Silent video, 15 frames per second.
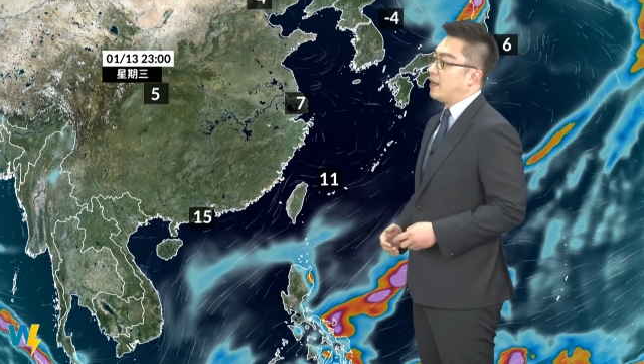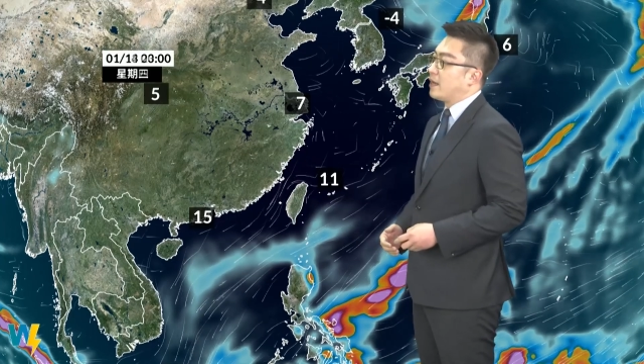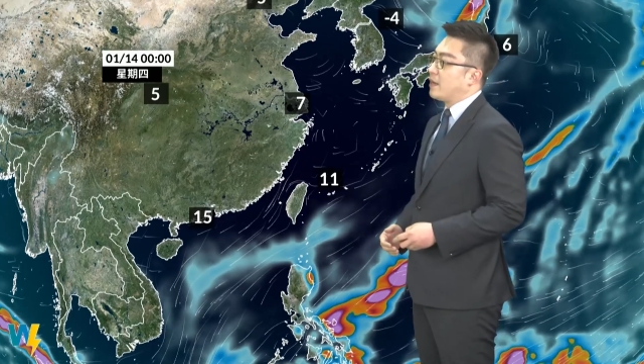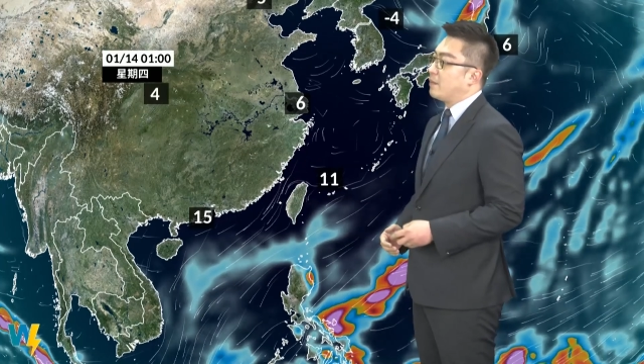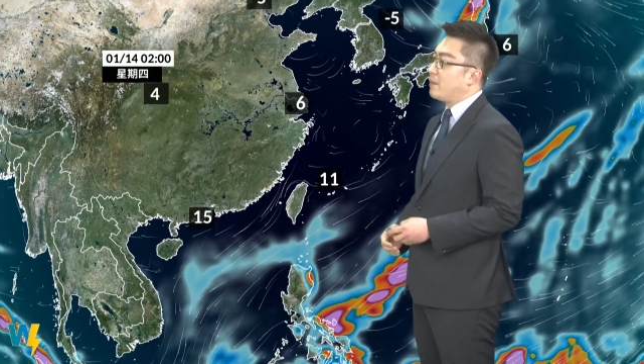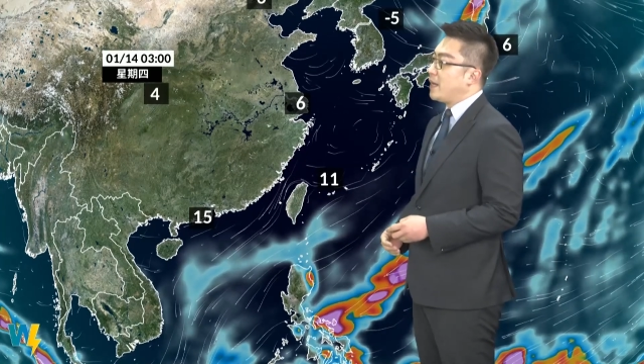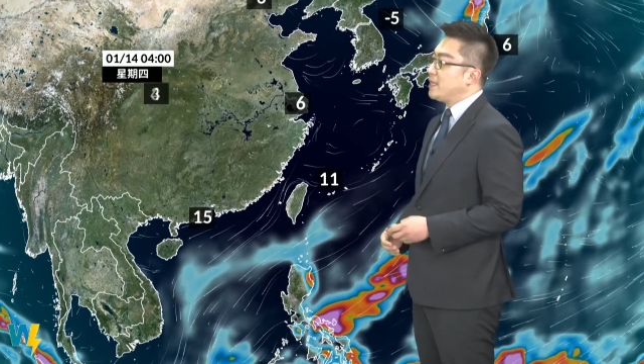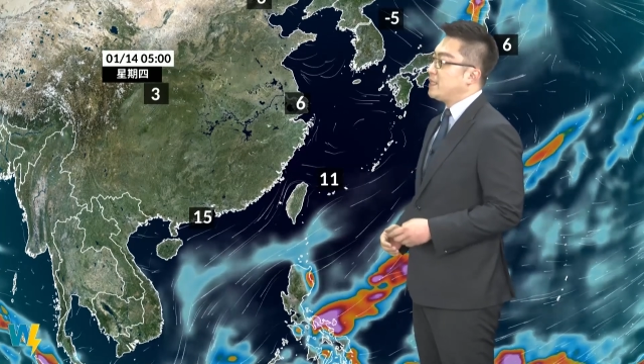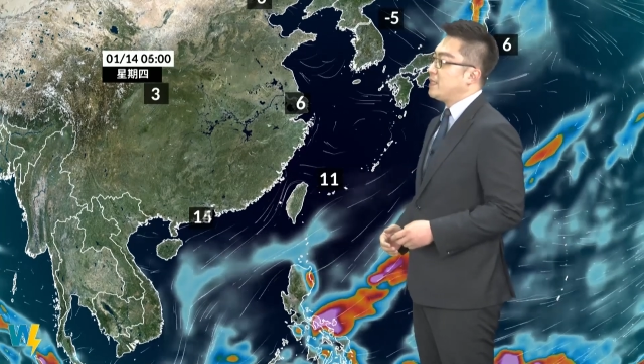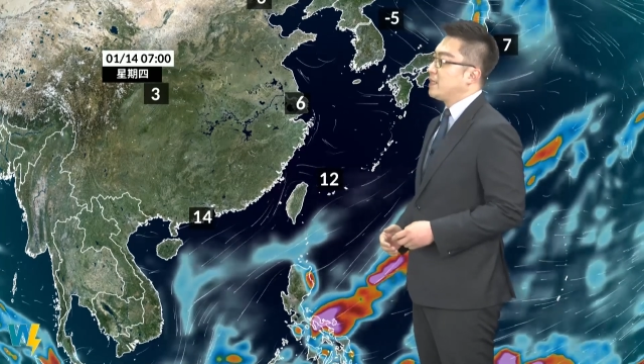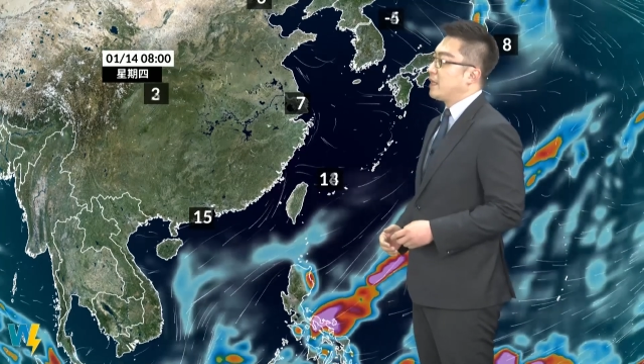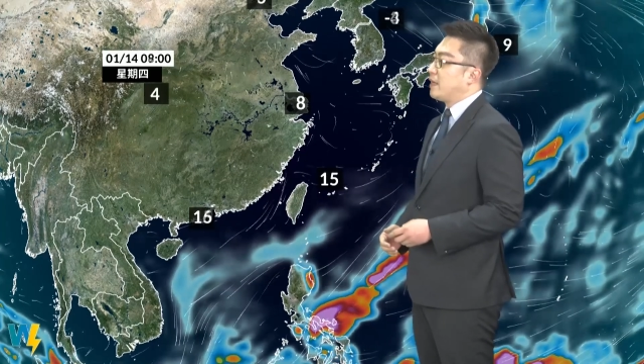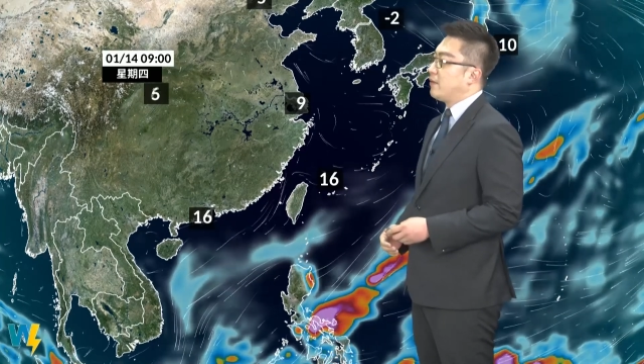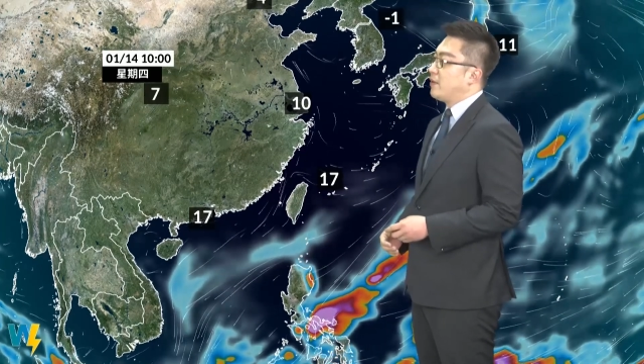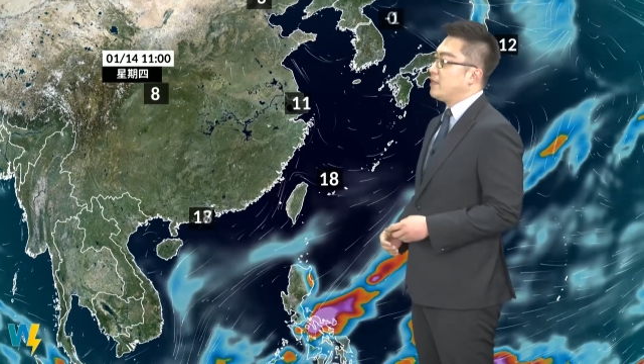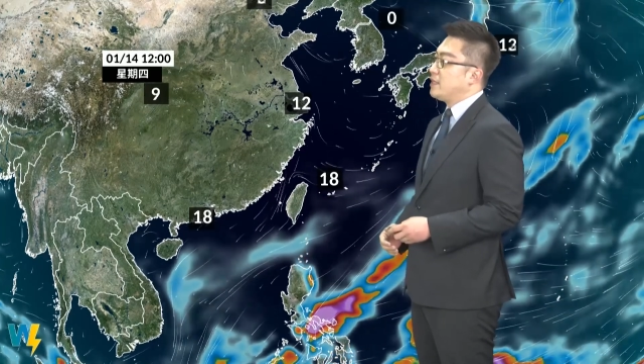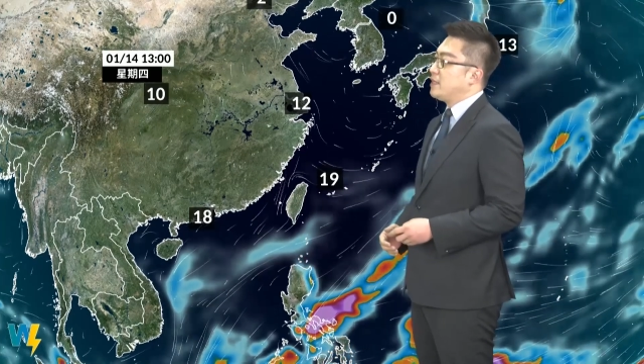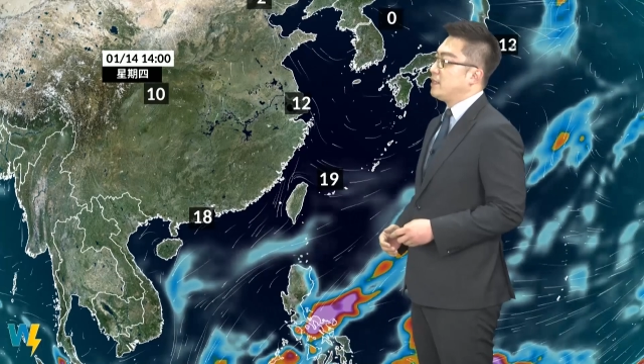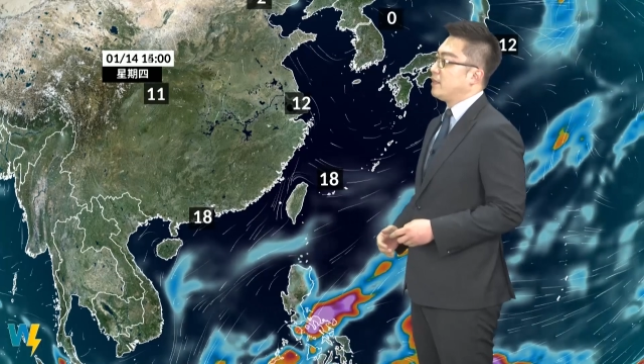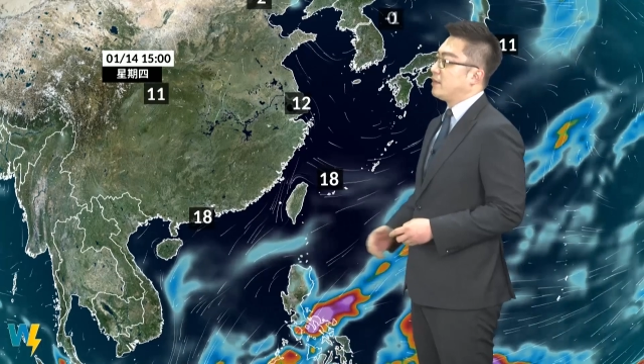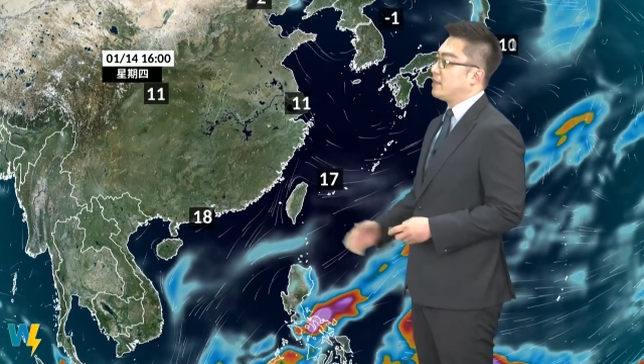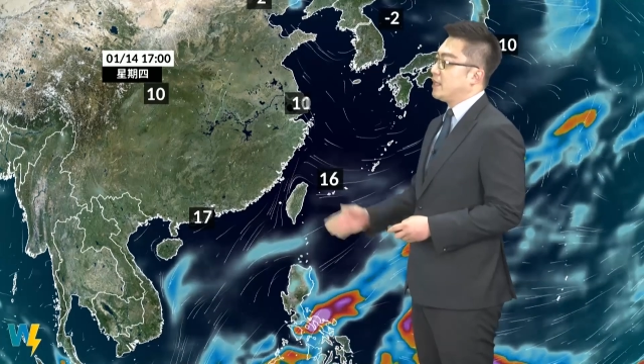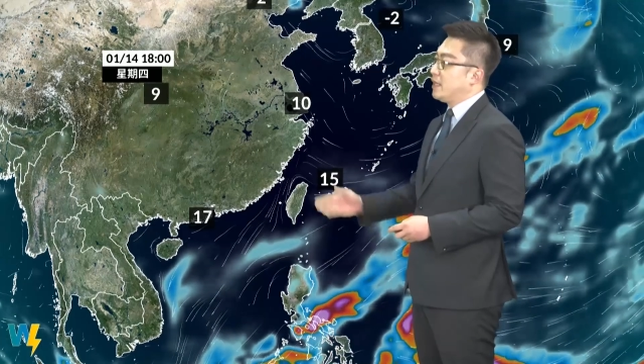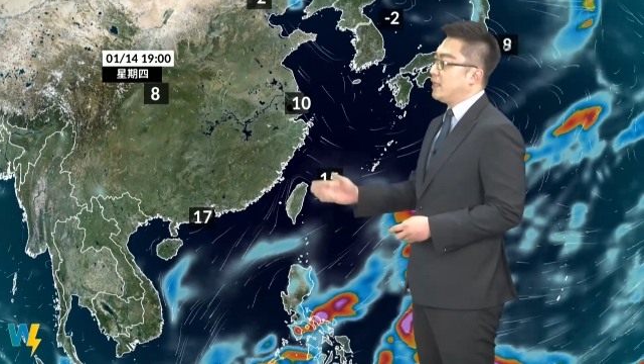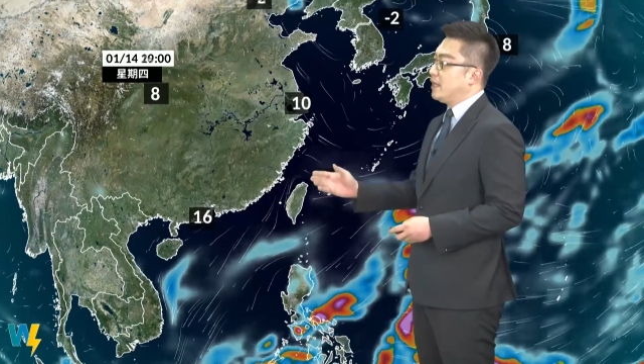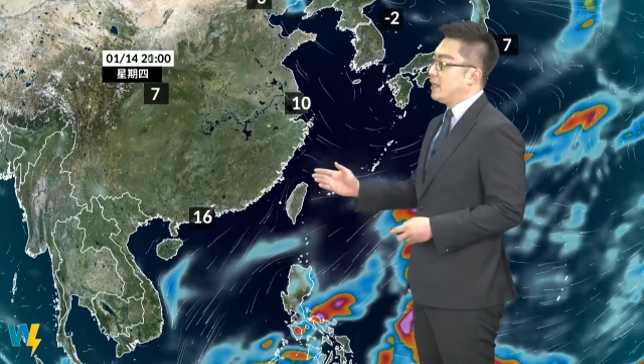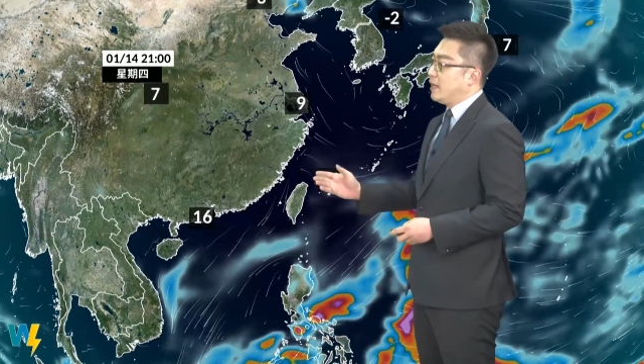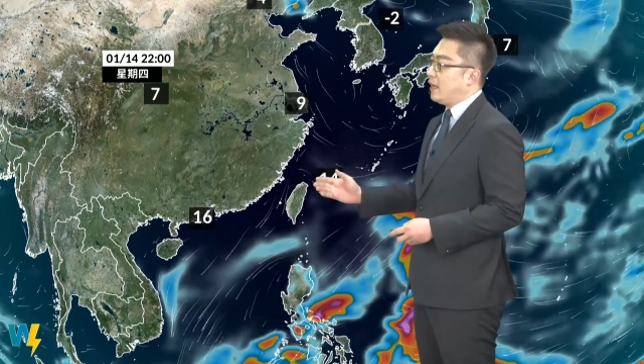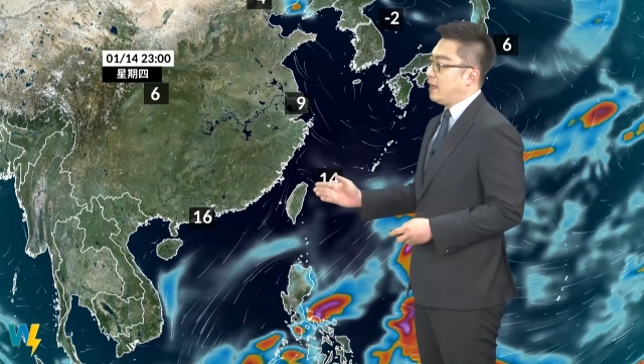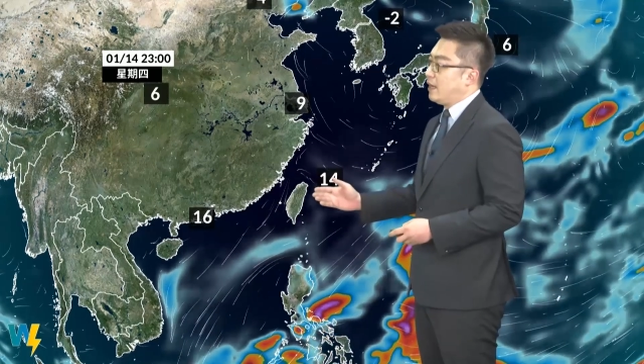加拜四同款是哦，这
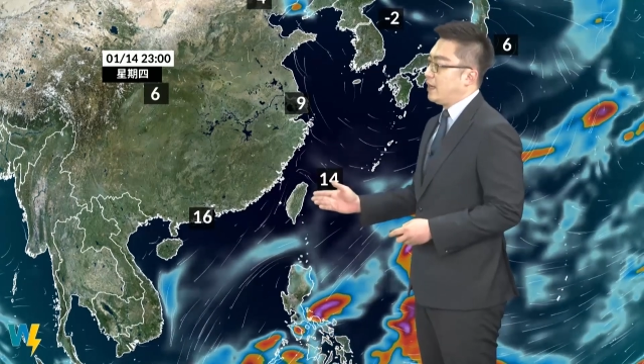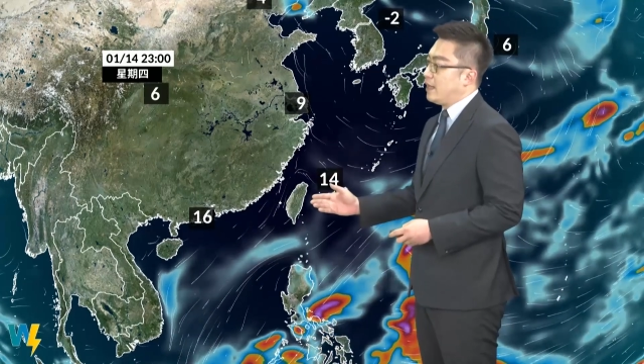啊，